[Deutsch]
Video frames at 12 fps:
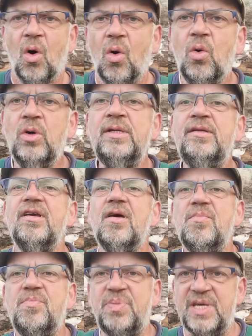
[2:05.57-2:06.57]
und
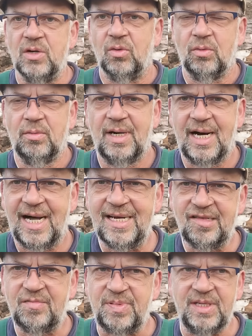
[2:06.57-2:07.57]
Bio,
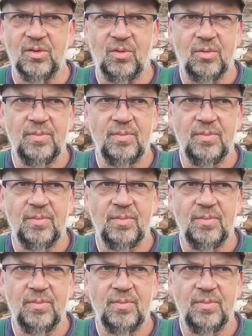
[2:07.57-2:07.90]
alles Bio.